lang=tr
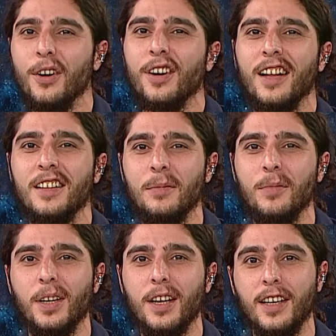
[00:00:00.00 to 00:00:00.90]

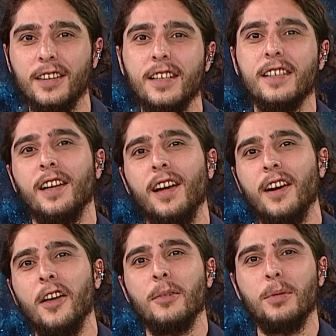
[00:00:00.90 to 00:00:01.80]
öğrendiğim dakikada işte
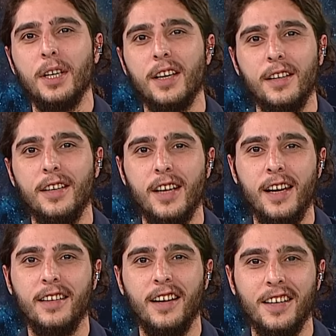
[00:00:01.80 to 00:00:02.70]
herhangi bir şekilde
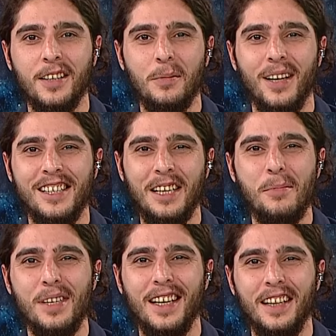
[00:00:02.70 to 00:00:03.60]
şeytan ya da başka
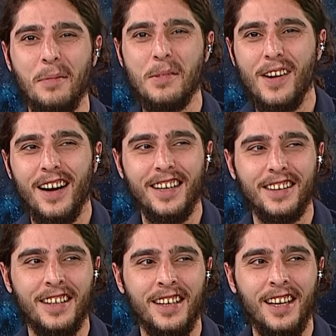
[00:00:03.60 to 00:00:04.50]
bir şekilde bir
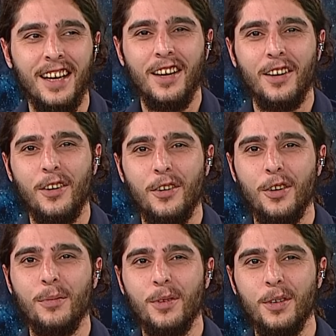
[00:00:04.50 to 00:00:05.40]
varlıkları
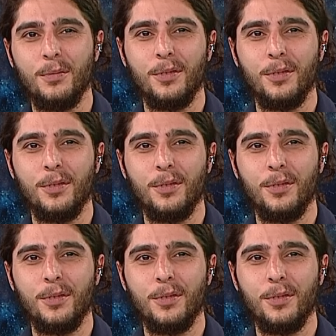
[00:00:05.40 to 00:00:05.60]
görüyor muyuz?